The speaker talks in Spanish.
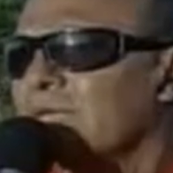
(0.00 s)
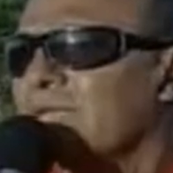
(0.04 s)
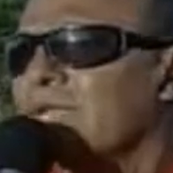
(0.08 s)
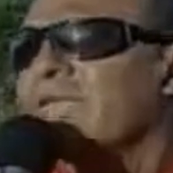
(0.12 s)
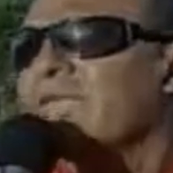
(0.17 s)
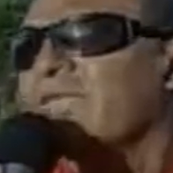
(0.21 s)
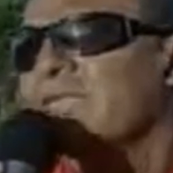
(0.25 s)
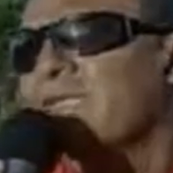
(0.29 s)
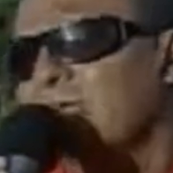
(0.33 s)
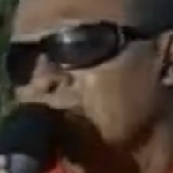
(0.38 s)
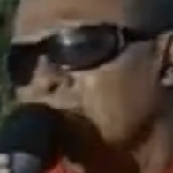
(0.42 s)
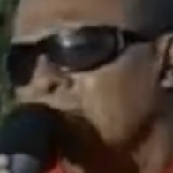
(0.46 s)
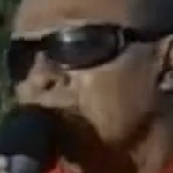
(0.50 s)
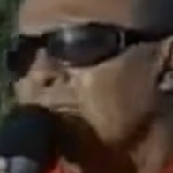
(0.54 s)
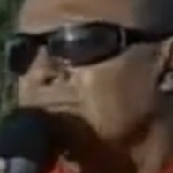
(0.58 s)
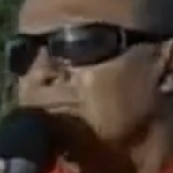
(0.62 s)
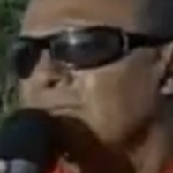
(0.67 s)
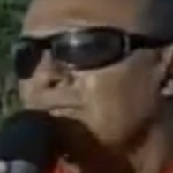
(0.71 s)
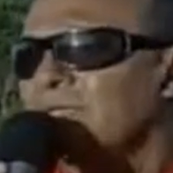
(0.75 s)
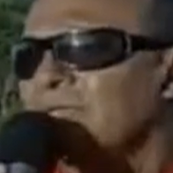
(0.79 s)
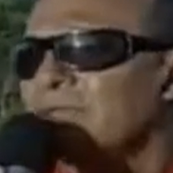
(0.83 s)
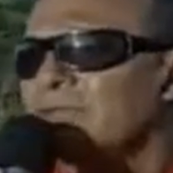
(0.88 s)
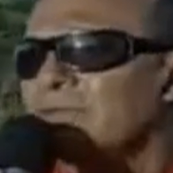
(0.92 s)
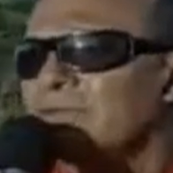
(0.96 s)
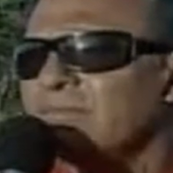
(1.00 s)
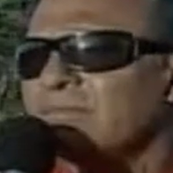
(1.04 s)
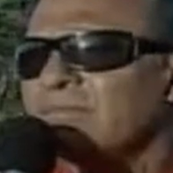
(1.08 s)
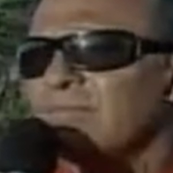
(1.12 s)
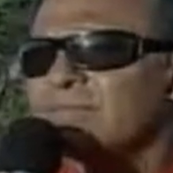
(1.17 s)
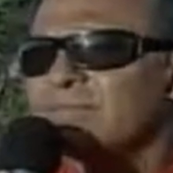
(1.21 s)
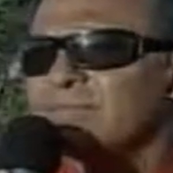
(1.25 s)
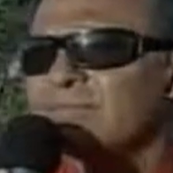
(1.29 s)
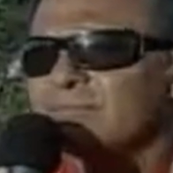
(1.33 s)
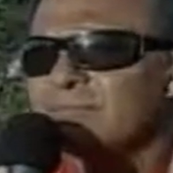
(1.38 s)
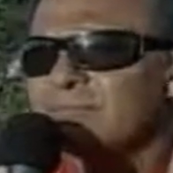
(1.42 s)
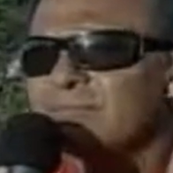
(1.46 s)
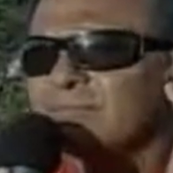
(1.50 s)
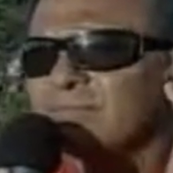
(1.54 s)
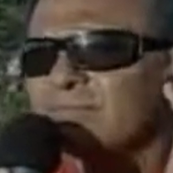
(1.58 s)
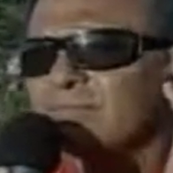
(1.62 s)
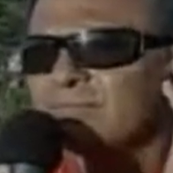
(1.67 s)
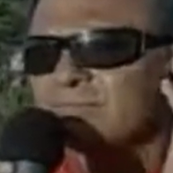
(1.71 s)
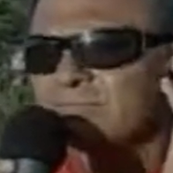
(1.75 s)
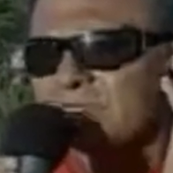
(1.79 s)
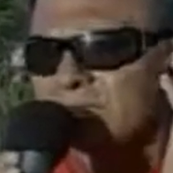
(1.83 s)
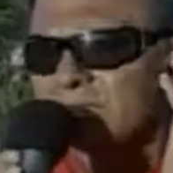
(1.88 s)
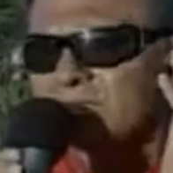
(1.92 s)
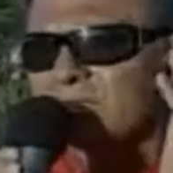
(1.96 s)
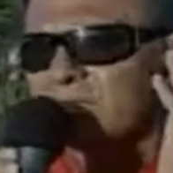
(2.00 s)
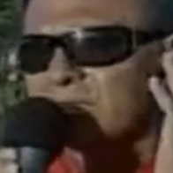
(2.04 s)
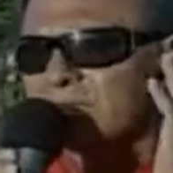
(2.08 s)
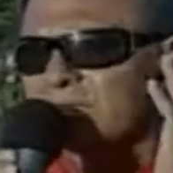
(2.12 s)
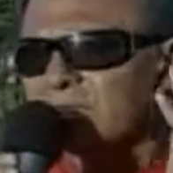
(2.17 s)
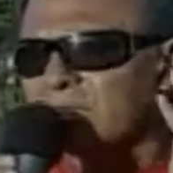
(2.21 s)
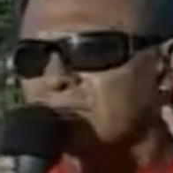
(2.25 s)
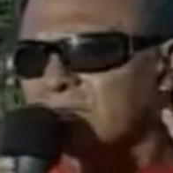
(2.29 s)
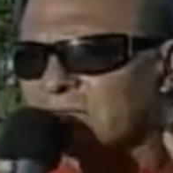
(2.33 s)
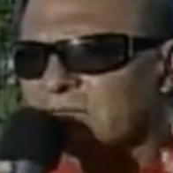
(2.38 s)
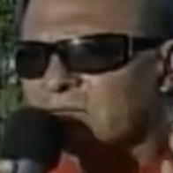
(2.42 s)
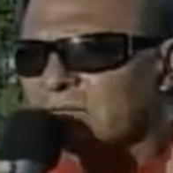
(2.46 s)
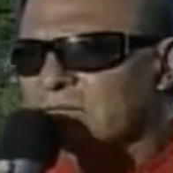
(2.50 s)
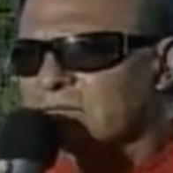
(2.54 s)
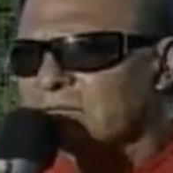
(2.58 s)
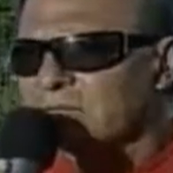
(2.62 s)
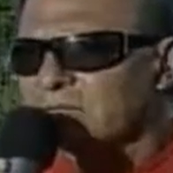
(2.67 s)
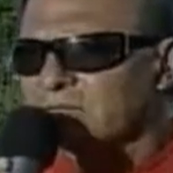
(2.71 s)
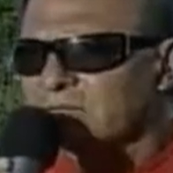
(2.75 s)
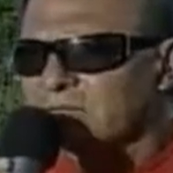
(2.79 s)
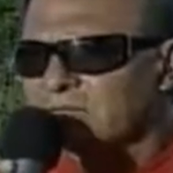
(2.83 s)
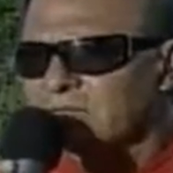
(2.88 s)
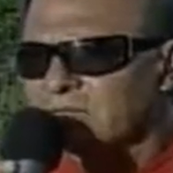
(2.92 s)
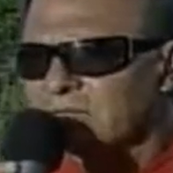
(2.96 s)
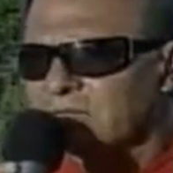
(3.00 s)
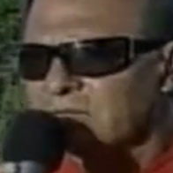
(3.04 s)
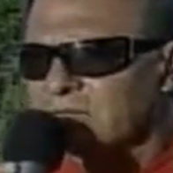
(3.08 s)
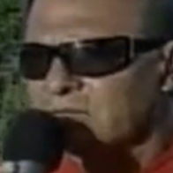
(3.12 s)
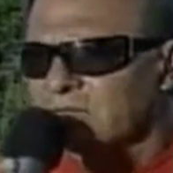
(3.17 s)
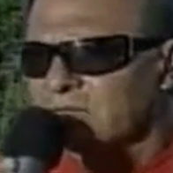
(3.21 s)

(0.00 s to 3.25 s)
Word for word: Exactamente. sí, sí. Sí.